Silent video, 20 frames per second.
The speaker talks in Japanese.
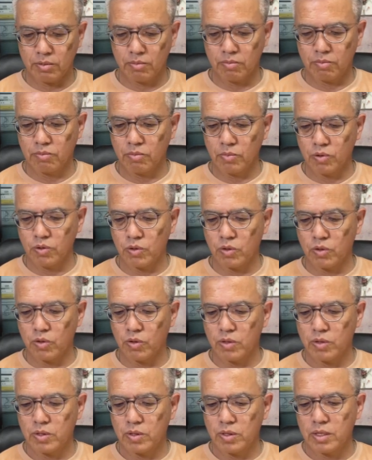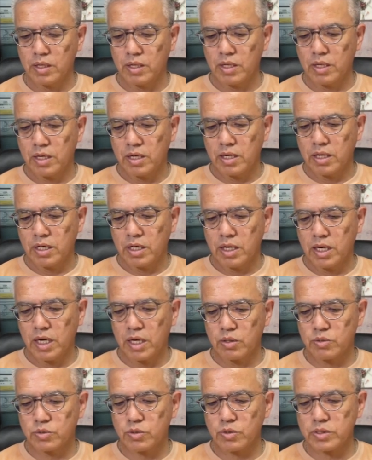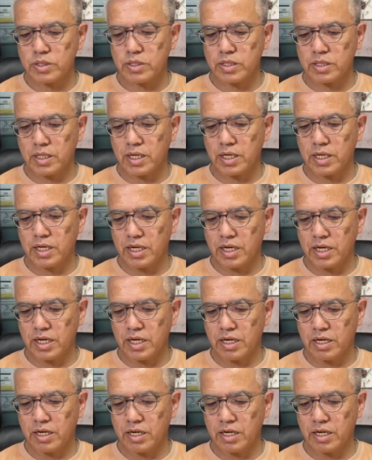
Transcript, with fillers: も正直ね